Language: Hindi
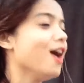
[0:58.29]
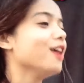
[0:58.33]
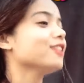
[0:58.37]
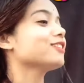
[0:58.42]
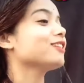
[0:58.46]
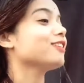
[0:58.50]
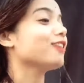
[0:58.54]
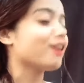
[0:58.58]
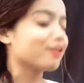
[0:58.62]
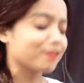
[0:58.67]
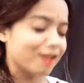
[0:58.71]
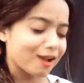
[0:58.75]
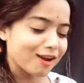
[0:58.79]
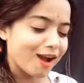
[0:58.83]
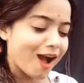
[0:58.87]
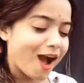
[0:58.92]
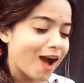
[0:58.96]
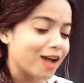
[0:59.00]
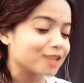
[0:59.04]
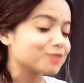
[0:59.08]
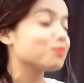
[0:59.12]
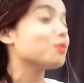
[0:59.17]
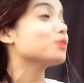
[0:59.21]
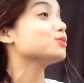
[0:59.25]
तो लड़का का
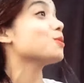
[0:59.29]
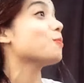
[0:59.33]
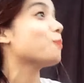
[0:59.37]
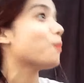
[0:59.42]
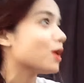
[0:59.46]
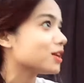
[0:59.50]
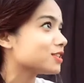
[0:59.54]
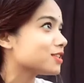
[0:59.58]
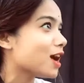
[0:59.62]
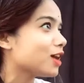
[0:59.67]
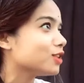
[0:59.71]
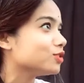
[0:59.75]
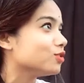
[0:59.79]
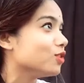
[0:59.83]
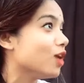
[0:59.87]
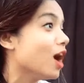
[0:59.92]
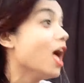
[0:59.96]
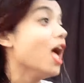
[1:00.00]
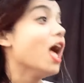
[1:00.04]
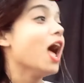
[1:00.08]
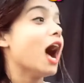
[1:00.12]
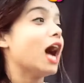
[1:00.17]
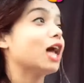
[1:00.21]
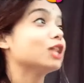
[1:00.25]
हाथ में उसे फंसा दो
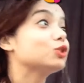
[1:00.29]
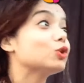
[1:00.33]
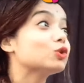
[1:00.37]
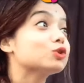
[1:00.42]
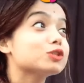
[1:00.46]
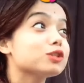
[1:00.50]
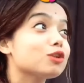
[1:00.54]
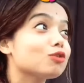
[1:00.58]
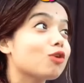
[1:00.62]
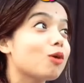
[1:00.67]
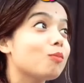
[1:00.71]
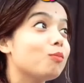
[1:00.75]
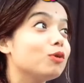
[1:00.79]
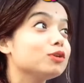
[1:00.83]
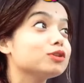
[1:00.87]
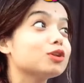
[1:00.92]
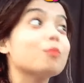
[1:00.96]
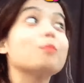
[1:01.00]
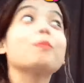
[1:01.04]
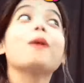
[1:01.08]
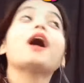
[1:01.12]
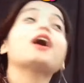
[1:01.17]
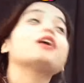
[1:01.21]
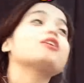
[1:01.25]
और दोस्त लोग को बोल दो
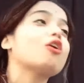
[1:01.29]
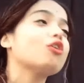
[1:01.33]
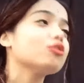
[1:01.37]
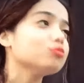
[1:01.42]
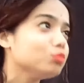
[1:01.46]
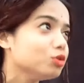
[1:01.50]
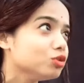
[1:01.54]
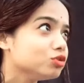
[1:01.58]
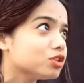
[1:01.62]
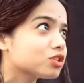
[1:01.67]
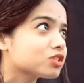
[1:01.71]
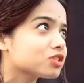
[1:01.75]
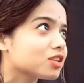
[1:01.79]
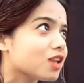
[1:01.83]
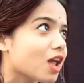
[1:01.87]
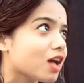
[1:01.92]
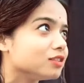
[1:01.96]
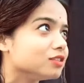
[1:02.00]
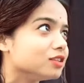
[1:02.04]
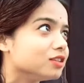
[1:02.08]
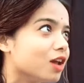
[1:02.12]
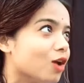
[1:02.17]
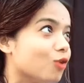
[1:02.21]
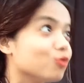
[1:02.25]
बैकग्राउंड म्यूजिक चला
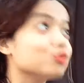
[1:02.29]
देना